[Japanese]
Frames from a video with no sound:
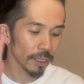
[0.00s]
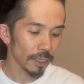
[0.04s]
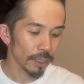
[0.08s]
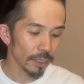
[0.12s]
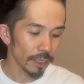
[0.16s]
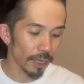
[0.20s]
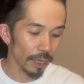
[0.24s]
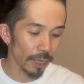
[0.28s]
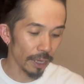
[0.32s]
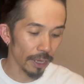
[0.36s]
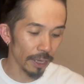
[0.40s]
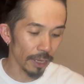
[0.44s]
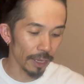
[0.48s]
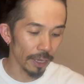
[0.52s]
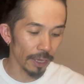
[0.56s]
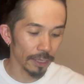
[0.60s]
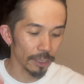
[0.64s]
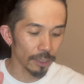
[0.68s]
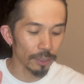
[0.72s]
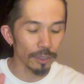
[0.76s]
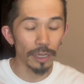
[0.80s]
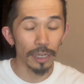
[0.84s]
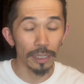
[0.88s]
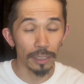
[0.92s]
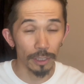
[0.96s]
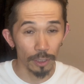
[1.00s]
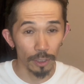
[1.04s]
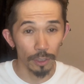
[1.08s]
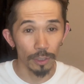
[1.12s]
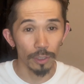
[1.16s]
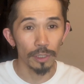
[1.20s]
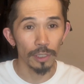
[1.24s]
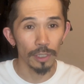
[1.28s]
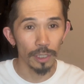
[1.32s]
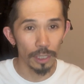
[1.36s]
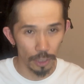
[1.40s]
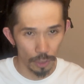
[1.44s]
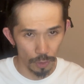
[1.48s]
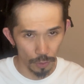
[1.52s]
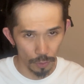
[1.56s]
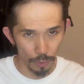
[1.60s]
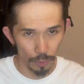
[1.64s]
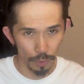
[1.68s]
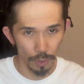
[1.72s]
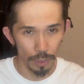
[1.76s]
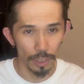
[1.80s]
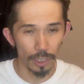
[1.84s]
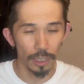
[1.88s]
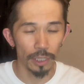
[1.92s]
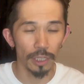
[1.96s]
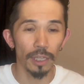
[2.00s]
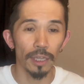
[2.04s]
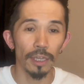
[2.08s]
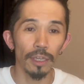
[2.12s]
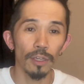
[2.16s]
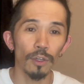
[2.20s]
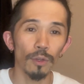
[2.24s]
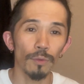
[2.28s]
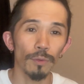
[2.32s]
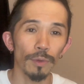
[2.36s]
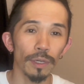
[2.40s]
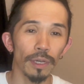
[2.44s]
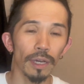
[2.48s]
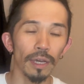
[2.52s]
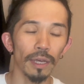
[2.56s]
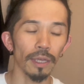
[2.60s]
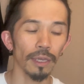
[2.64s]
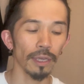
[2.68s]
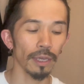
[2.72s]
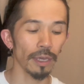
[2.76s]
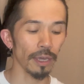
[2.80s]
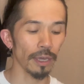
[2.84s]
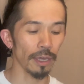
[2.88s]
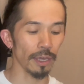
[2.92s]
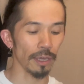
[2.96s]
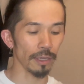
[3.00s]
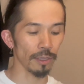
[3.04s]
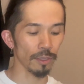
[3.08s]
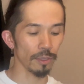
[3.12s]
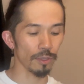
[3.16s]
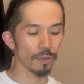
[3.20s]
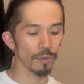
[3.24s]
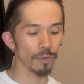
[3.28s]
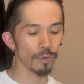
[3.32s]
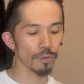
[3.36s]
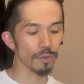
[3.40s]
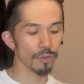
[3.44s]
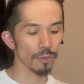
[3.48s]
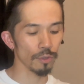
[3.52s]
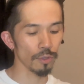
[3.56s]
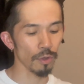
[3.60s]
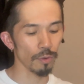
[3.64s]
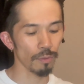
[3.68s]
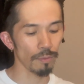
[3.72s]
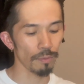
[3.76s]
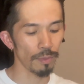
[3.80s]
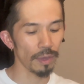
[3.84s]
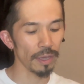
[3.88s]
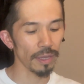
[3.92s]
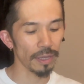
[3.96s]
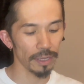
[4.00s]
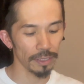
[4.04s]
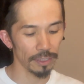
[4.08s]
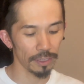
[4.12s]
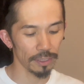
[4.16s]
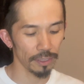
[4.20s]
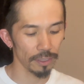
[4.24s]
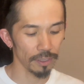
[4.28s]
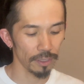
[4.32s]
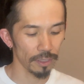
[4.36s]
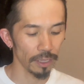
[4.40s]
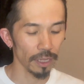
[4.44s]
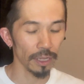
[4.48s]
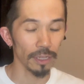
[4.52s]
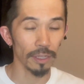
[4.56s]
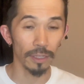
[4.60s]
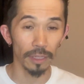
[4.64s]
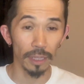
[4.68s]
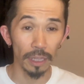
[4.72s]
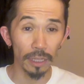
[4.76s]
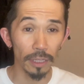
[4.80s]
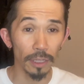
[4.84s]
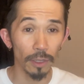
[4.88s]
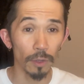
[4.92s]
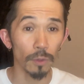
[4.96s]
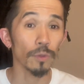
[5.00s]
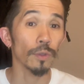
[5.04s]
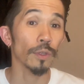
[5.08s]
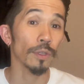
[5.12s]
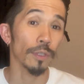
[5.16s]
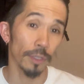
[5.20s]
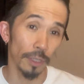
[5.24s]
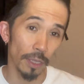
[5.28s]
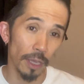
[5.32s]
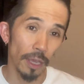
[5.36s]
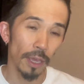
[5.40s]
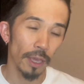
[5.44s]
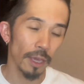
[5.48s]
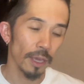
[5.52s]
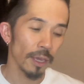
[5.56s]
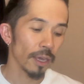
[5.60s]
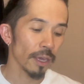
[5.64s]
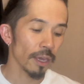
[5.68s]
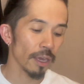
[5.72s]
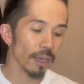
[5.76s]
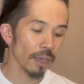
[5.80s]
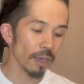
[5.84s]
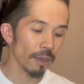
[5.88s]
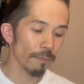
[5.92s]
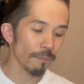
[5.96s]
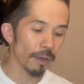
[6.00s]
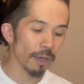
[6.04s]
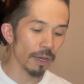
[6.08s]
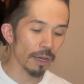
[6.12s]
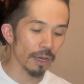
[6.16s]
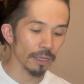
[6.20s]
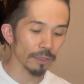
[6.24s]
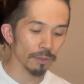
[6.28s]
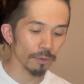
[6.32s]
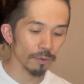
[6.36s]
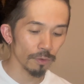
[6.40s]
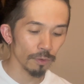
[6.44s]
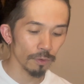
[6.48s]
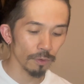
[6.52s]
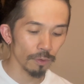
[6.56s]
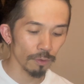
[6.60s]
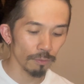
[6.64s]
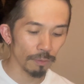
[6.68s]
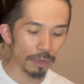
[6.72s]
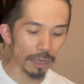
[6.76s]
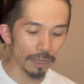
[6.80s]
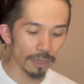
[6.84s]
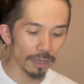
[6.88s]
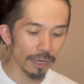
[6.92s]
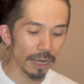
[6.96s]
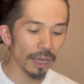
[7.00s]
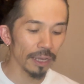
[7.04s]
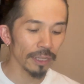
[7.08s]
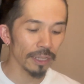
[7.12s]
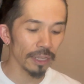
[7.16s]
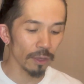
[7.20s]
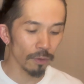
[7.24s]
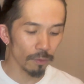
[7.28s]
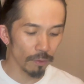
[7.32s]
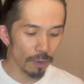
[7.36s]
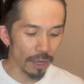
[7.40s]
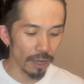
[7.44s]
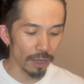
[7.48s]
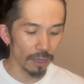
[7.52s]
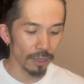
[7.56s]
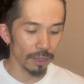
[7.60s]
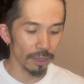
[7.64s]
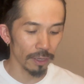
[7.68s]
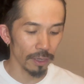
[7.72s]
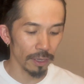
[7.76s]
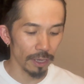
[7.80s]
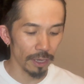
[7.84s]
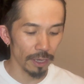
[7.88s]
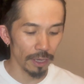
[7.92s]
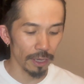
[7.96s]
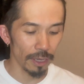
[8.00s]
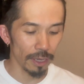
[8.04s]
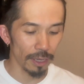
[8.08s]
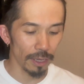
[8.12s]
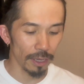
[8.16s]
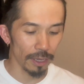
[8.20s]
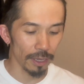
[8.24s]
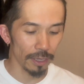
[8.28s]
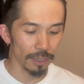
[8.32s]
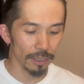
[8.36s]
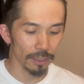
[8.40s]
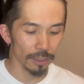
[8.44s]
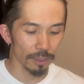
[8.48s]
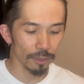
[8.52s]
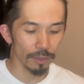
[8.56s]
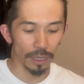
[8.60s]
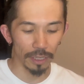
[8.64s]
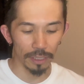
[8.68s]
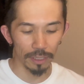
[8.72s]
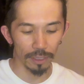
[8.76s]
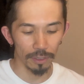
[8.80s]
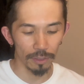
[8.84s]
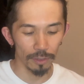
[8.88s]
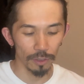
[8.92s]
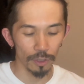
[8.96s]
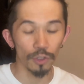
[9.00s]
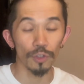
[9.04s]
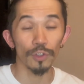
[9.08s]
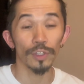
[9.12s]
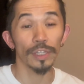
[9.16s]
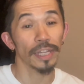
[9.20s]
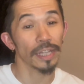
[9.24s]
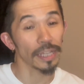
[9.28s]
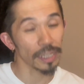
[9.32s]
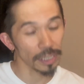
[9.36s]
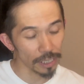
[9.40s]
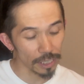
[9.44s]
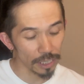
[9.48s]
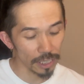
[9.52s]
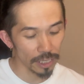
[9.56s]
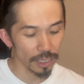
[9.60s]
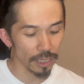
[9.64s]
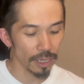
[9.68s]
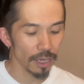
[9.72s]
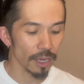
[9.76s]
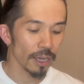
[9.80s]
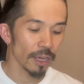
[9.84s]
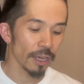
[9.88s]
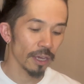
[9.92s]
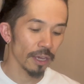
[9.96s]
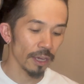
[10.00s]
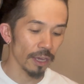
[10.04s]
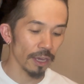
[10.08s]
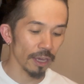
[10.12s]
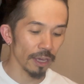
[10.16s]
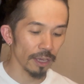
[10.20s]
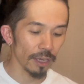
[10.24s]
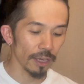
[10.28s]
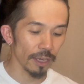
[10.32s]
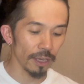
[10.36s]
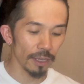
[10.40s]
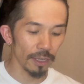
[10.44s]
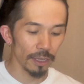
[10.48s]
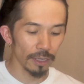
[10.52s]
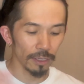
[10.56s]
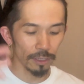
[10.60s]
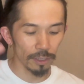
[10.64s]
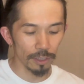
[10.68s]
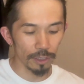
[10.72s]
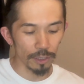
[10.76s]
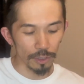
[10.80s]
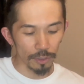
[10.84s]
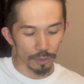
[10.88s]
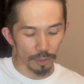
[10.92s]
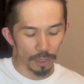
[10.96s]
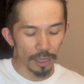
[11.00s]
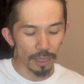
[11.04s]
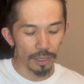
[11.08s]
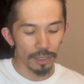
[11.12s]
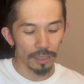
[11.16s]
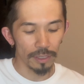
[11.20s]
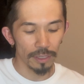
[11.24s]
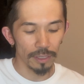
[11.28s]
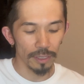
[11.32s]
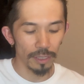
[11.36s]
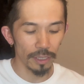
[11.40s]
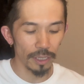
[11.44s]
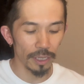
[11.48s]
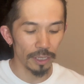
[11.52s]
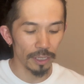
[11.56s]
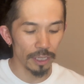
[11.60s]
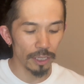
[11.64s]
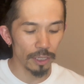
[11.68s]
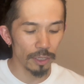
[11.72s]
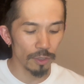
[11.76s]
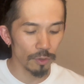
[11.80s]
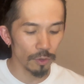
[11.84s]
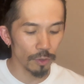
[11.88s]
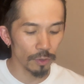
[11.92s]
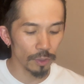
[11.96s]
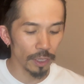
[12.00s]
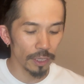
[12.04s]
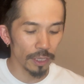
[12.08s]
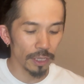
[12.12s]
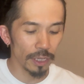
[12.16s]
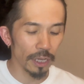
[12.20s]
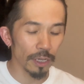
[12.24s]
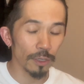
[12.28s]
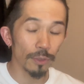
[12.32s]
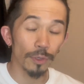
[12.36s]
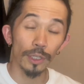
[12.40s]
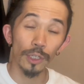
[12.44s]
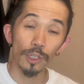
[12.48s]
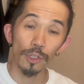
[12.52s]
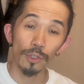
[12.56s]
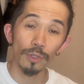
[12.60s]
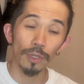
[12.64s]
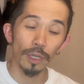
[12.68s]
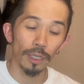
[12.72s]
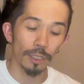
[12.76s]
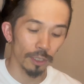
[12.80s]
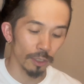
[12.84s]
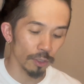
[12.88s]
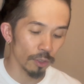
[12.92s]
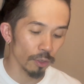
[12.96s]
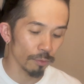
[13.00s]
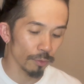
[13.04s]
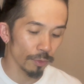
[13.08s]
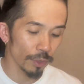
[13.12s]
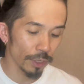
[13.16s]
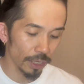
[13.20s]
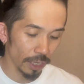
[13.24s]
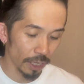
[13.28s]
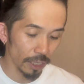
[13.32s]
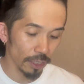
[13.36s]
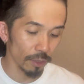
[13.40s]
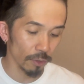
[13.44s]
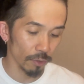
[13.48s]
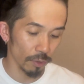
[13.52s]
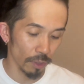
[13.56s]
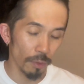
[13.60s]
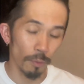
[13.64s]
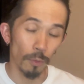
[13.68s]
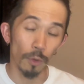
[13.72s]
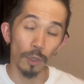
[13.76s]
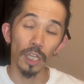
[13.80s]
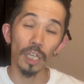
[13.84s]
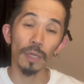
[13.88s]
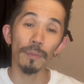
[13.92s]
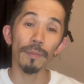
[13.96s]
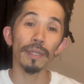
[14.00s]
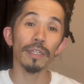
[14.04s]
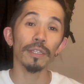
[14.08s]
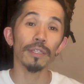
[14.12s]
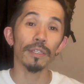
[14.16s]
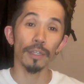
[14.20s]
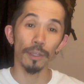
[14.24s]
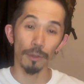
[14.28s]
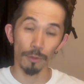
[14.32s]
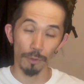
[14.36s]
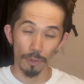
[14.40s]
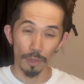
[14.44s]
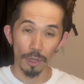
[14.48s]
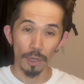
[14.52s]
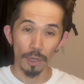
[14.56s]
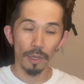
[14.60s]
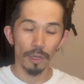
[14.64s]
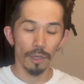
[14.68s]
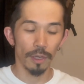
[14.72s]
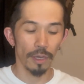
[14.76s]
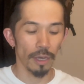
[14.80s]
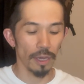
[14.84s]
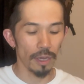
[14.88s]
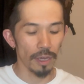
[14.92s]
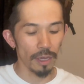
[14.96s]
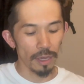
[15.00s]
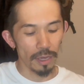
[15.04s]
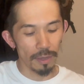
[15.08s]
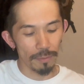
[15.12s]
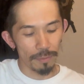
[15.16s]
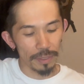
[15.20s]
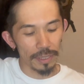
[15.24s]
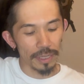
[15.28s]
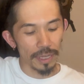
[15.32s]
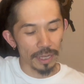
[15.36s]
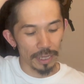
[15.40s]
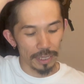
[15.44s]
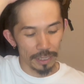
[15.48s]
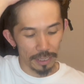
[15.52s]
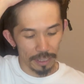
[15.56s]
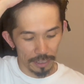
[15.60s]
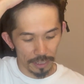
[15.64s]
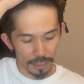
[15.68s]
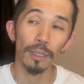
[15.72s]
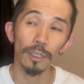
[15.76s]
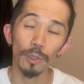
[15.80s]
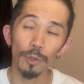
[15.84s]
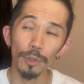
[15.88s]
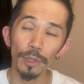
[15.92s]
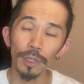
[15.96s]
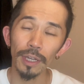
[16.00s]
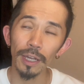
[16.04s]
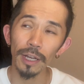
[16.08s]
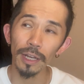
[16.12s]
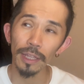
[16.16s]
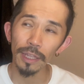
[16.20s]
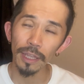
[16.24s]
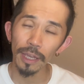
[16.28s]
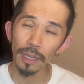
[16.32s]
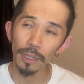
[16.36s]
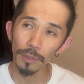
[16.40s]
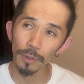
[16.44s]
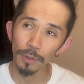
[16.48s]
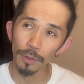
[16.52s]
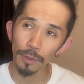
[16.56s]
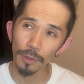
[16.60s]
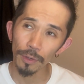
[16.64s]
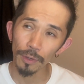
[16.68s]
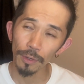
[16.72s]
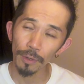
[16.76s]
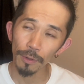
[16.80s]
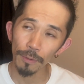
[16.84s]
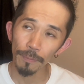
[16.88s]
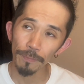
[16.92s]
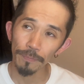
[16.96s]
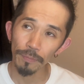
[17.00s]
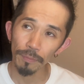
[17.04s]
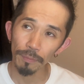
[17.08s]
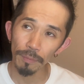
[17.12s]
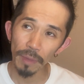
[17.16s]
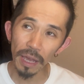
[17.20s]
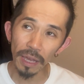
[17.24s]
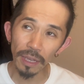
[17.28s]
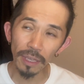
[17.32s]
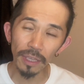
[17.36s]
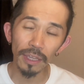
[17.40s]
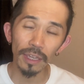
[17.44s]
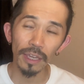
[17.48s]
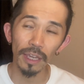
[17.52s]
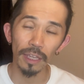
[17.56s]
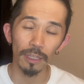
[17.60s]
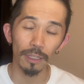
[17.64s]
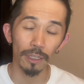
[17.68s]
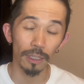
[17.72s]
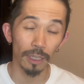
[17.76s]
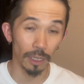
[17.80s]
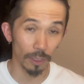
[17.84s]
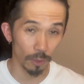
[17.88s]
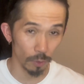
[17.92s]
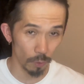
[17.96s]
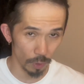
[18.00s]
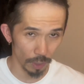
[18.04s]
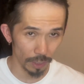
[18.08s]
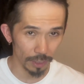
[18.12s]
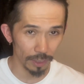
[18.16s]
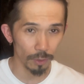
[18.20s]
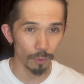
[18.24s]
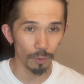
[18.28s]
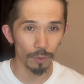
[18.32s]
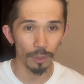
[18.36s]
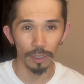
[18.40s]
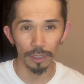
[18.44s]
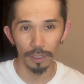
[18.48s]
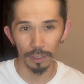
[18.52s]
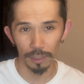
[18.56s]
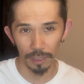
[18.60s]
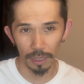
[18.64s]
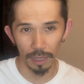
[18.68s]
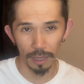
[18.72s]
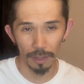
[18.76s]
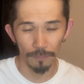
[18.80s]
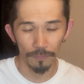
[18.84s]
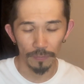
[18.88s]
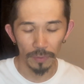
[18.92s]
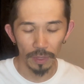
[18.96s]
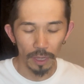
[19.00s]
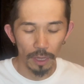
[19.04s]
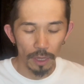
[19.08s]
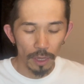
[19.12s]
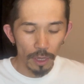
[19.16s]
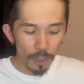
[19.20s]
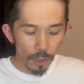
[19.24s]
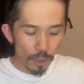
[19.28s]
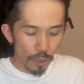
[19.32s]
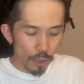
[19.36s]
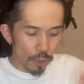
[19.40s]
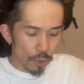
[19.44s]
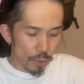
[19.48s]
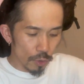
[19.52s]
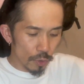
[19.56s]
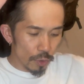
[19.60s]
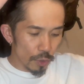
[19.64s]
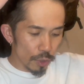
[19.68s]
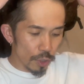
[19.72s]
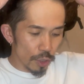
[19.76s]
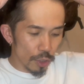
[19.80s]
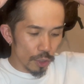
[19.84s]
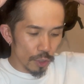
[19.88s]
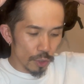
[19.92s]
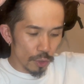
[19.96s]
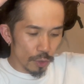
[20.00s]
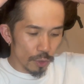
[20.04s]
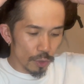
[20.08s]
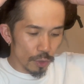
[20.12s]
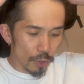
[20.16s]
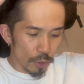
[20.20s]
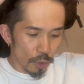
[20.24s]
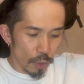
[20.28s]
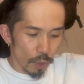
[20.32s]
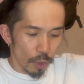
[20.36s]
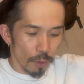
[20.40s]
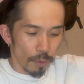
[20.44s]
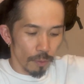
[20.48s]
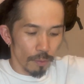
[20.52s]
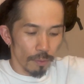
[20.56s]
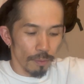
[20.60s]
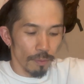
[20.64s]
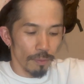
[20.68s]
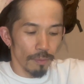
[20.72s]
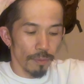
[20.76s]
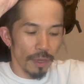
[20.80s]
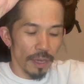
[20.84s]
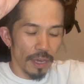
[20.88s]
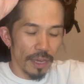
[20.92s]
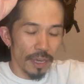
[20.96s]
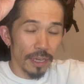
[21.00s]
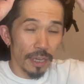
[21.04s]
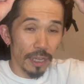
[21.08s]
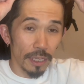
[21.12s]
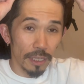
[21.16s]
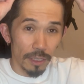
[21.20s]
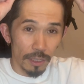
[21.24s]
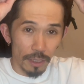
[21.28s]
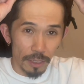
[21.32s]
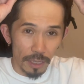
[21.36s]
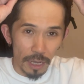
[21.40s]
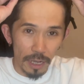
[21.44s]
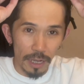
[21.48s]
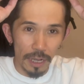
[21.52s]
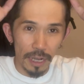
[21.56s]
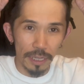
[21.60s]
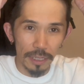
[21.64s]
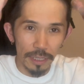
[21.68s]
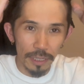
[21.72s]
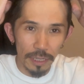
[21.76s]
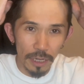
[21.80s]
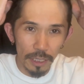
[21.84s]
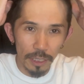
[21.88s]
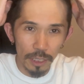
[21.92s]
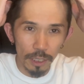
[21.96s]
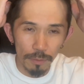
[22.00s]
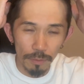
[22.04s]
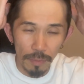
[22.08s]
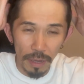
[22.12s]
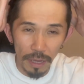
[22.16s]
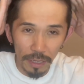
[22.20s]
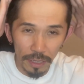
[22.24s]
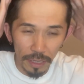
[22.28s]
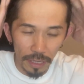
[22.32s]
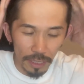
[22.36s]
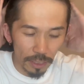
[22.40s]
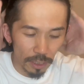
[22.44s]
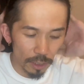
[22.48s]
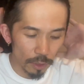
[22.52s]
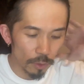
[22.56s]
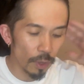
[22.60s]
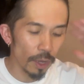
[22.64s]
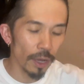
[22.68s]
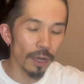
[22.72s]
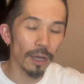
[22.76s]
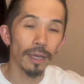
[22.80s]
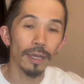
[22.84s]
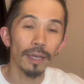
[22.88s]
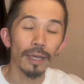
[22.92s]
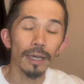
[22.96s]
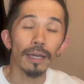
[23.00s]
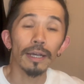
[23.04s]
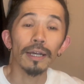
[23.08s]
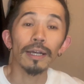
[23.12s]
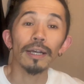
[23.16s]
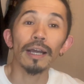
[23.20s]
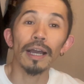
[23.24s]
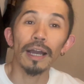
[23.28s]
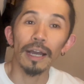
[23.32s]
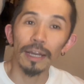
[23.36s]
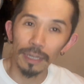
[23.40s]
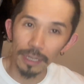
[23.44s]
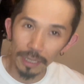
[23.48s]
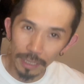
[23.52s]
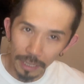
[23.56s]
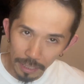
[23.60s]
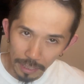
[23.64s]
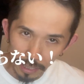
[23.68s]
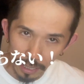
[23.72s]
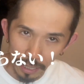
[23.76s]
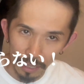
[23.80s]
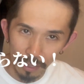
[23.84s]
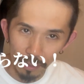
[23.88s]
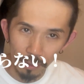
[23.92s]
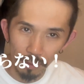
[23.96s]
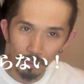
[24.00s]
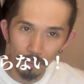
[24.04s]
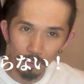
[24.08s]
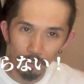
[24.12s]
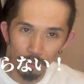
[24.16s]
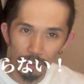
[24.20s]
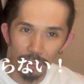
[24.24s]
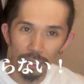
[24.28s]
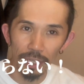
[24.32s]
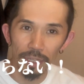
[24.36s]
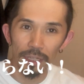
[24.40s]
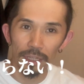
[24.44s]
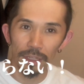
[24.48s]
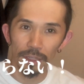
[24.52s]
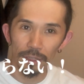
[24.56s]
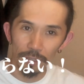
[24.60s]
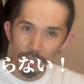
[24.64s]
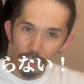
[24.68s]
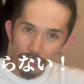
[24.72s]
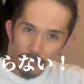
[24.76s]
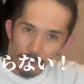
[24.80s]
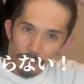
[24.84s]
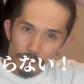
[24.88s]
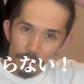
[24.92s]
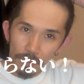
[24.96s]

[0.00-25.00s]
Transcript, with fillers: えー、9月29日金曜日が、えー、中秋の名月だったってことですね、えー、まああのー、まあ来年は、えー、9月17日、えー、次のね2025年に関しては10月の6日ってねもう決まってる、えー、みたいですそれからねあのー、満月かどうかってことなんですが中秋の名月が必ず満月とは限らないみたいなんですね。